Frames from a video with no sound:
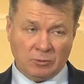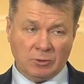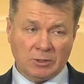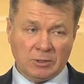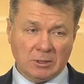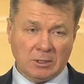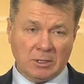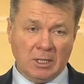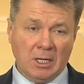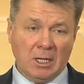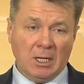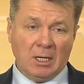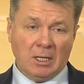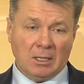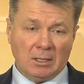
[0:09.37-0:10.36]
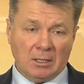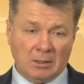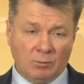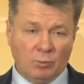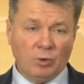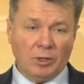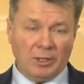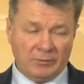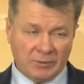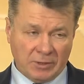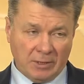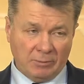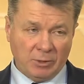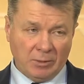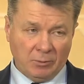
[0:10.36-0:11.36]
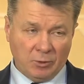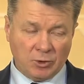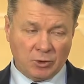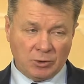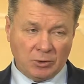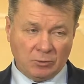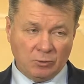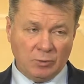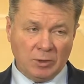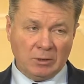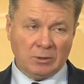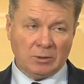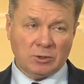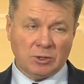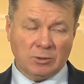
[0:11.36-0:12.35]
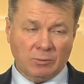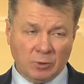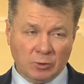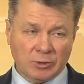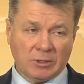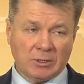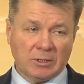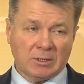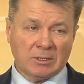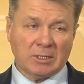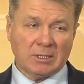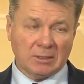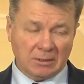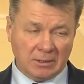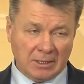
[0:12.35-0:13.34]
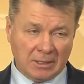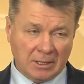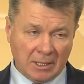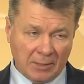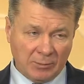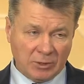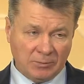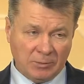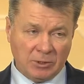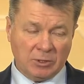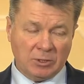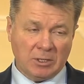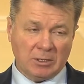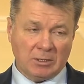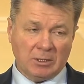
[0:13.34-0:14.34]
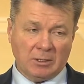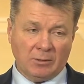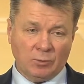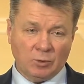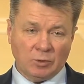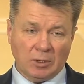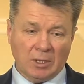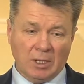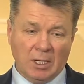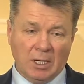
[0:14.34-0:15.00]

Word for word: То есть это э, более всеобъемлющий документ, чем просто законодательное обеспечение этой работы.